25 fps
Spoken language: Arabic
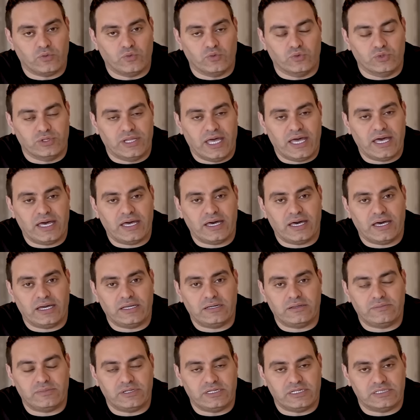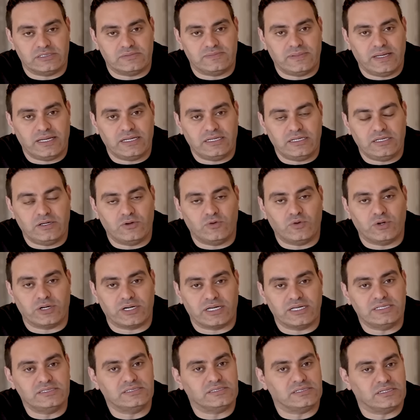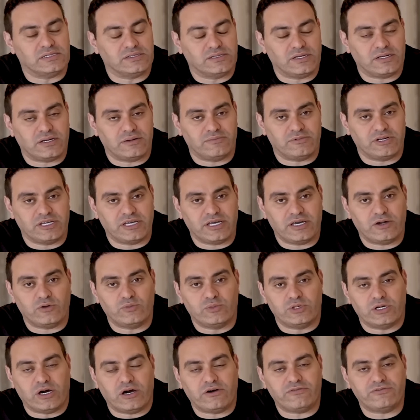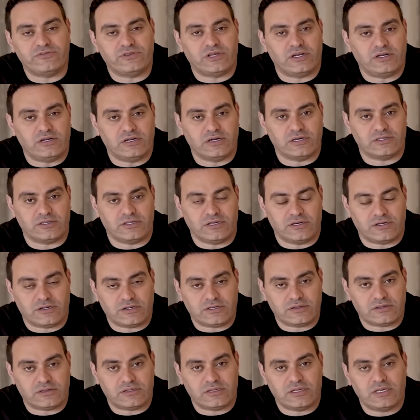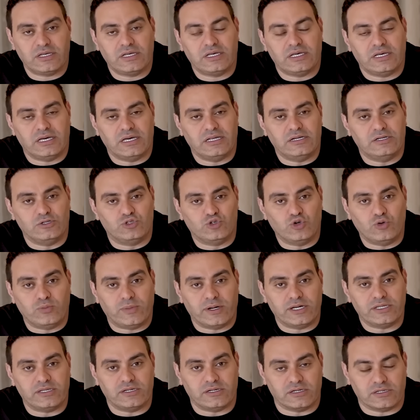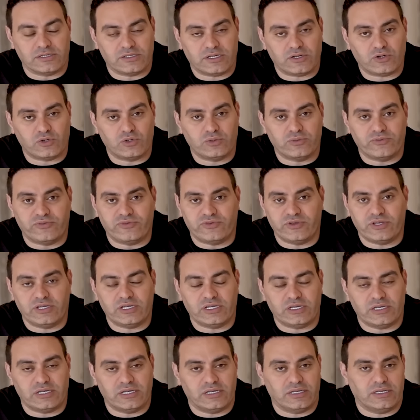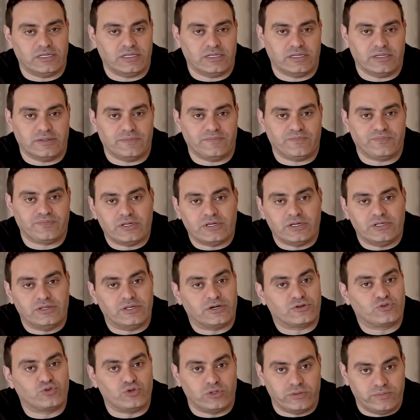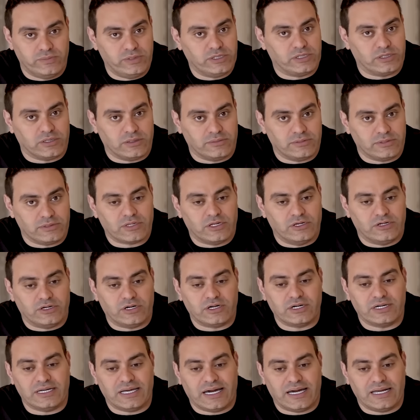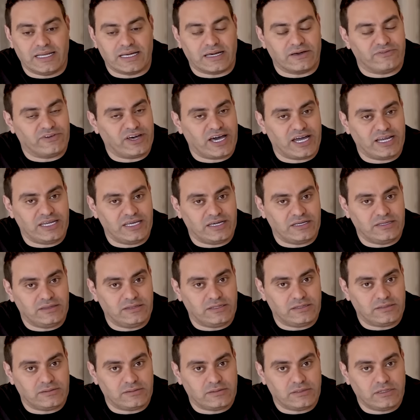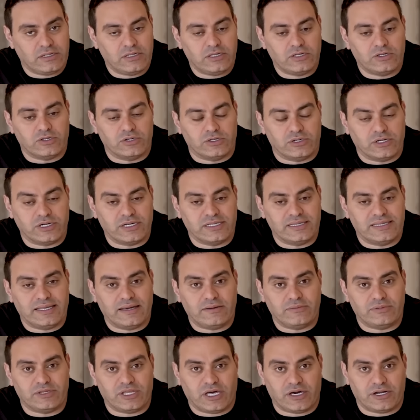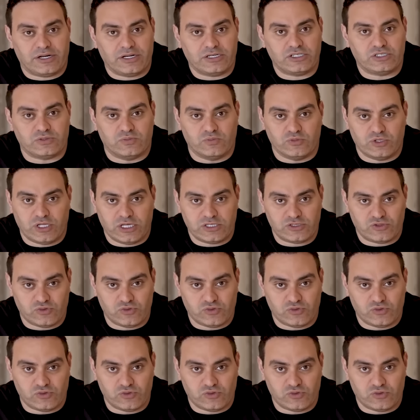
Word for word: وده انا بالنسبه لي هو كنز الاداره الامريكيه ومن افضل الاختيارات اللي جو بايدن اختارهم في آه، ادارته للبيت الابيض راجل على كفاءه عاليه جدا الراجل ده ما بيتحركش بمنتهى